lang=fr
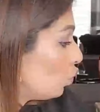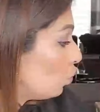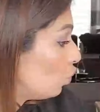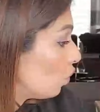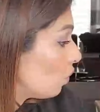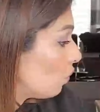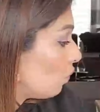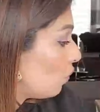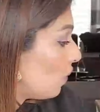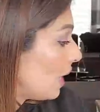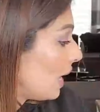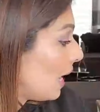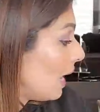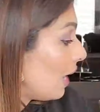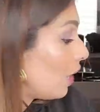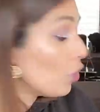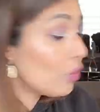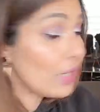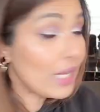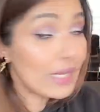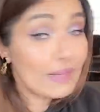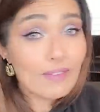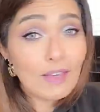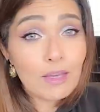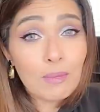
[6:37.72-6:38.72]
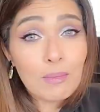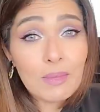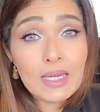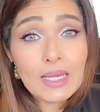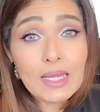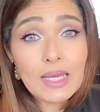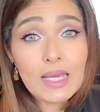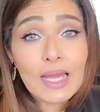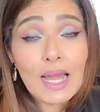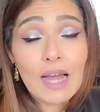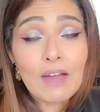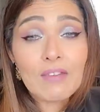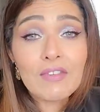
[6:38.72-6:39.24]
Donc voilà, on a
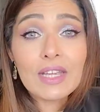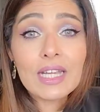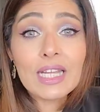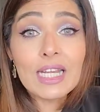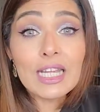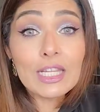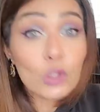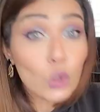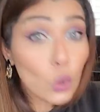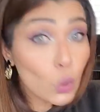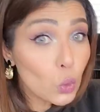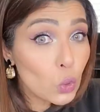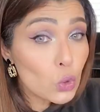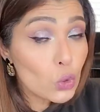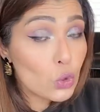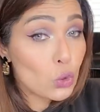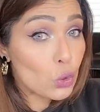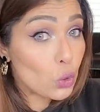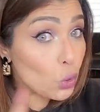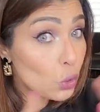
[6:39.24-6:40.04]
terminé avec les trousses